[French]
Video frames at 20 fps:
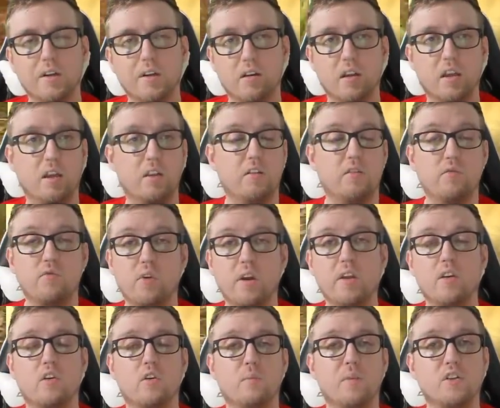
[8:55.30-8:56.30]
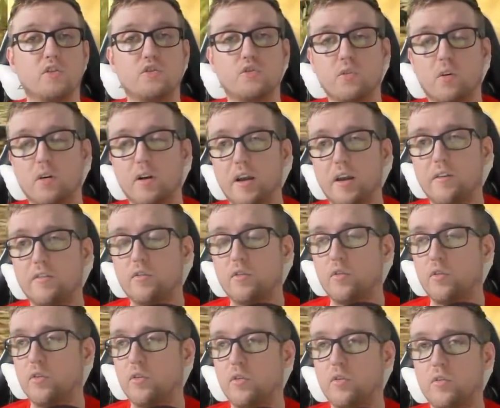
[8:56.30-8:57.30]
Et si vous voyez que ben, je suis en live,
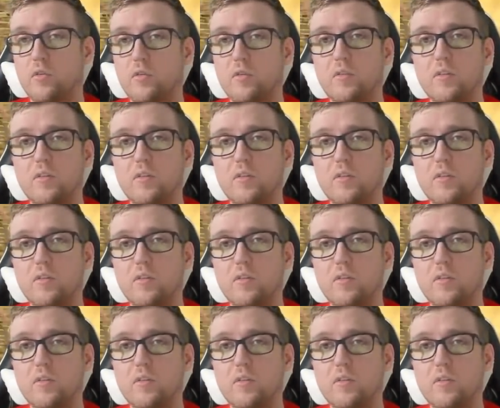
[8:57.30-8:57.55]
que on